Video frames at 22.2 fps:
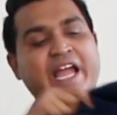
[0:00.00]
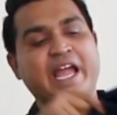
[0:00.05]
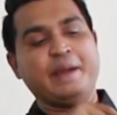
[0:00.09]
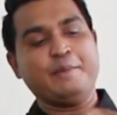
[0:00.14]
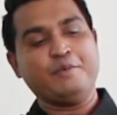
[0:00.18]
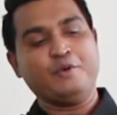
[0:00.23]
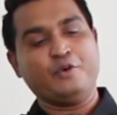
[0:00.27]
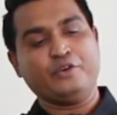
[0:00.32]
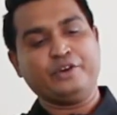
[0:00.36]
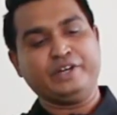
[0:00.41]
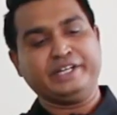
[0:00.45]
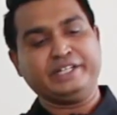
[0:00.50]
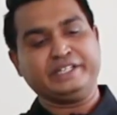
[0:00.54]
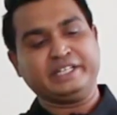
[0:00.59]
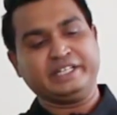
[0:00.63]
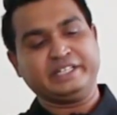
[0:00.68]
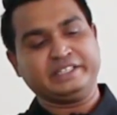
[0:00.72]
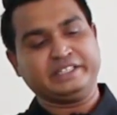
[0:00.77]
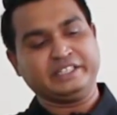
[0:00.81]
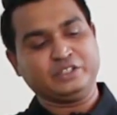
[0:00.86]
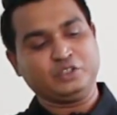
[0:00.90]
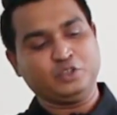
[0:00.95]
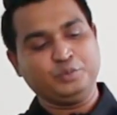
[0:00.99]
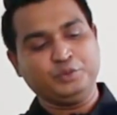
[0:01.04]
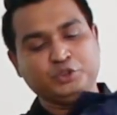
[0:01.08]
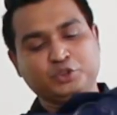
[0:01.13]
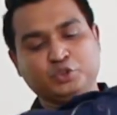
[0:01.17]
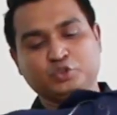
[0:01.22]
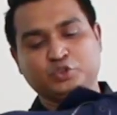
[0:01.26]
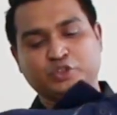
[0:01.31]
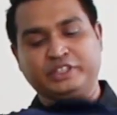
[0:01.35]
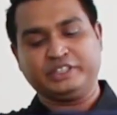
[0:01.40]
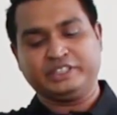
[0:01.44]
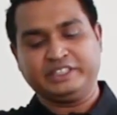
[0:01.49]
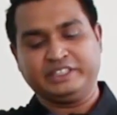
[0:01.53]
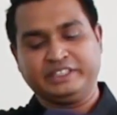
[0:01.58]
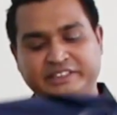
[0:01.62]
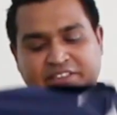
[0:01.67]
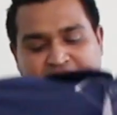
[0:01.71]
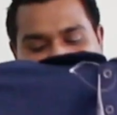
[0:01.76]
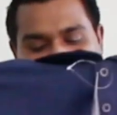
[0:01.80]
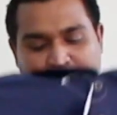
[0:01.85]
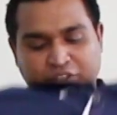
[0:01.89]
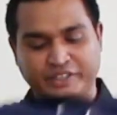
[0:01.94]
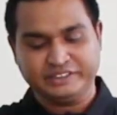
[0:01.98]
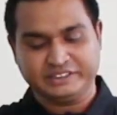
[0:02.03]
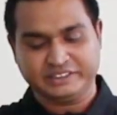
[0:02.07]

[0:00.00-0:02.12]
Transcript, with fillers: মিডিয়াম এখানে দেখতে পাচ্ছ যে আমার এই যে